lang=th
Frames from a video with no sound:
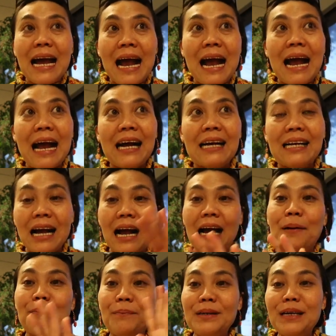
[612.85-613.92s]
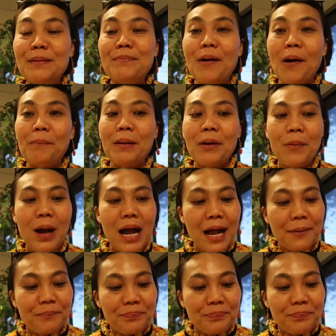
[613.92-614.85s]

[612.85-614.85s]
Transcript: ทางอ่ะลืมบอกไปว่า